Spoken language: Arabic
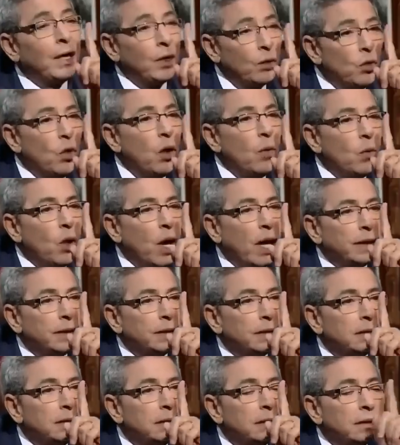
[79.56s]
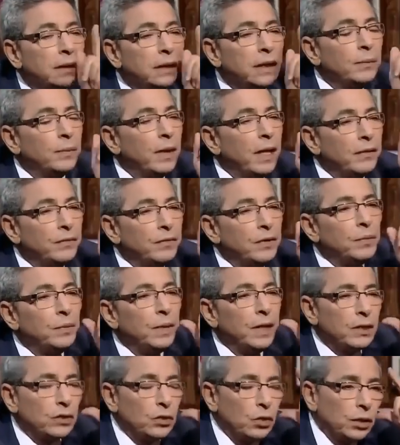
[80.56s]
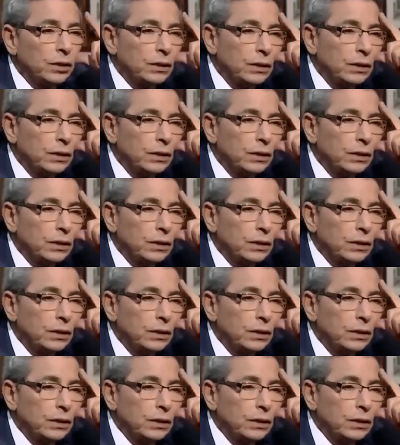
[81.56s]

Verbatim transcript: عن نوع معين آه. ايه بقى يفيد بايه سرعه